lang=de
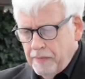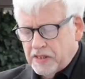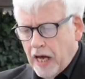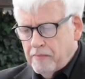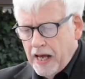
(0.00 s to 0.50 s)

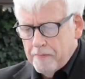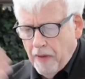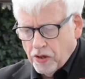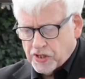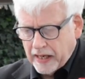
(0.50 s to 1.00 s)
mit seinem
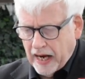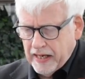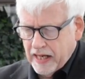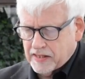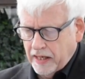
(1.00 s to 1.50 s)
Leben
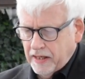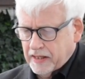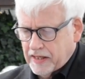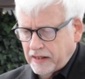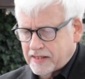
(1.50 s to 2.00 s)

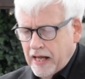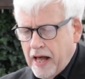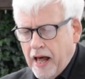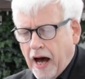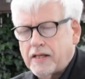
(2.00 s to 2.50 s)
auseinandergesetzt,
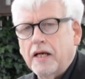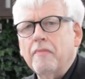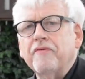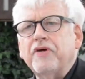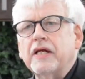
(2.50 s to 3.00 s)
hat
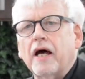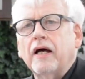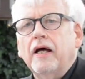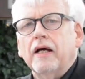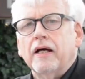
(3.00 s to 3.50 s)
immer
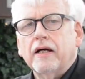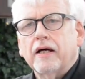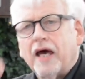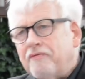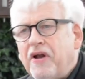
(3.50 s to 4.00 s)
wieder äh,
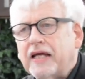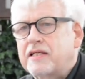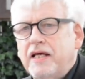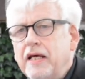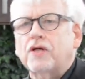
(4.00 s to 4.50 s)

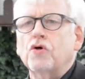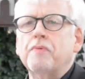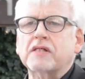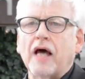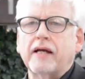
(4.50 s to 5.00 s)
reflektiert
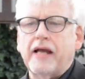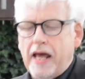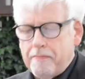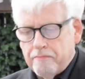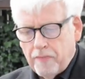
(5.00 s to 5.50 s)
über sein
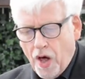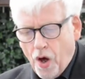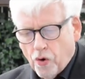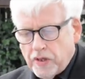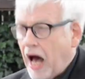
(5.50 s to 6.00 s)
Leben
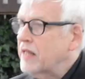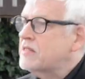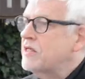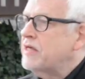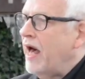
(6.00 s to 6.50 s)
und er
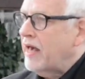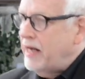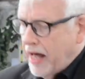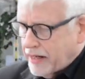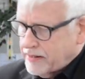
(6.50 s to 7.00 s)
hat sich
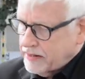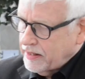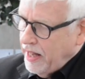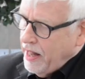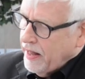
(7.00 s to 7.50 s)

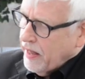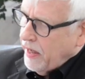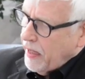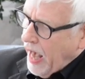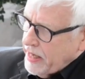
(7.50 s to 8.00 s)
erinnert.
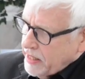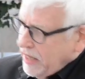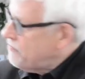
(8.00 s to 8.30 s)
Äh, eine